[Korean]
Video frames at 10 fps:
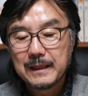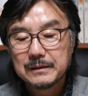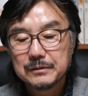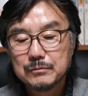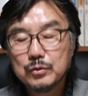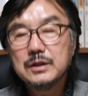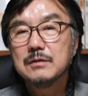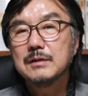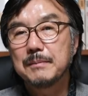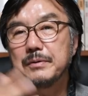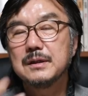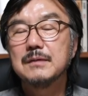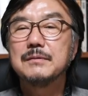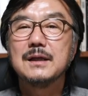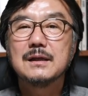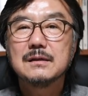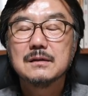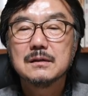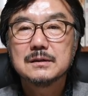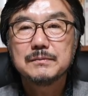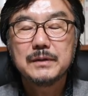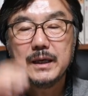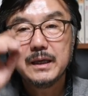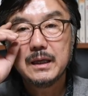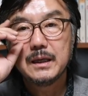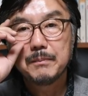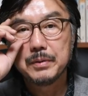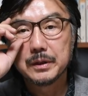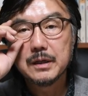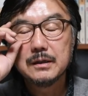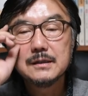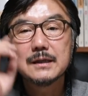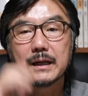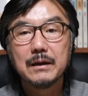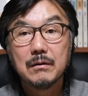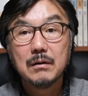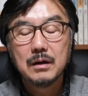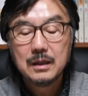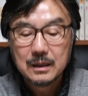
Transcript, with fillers: 또 물이 너무 나쁘기 때문에 쉽게 병에 걸리잖아요.